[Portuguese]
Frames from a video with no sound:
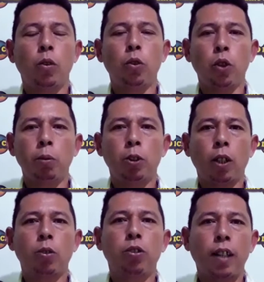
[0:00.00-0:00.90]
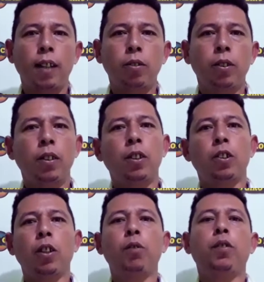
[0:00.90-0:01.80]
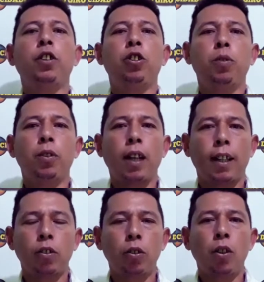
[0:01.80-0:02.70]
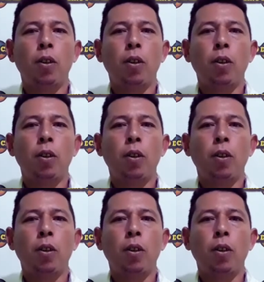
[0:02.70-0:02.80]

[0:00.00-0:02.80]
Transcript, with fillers: O nome do acusado não foi divulgado